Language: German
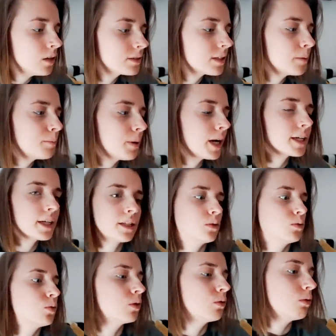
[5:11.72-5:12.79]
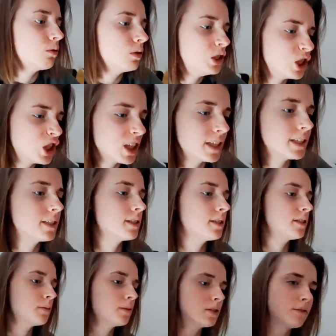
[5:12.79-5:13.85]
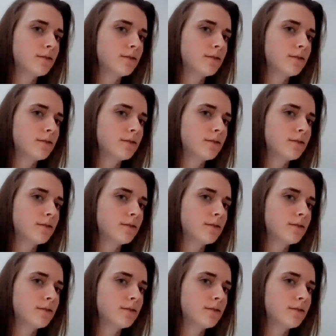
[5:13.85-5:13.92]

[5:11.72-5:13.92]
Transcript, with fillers: Und dann packe ich... Oh, scheiße, jetzt habe ich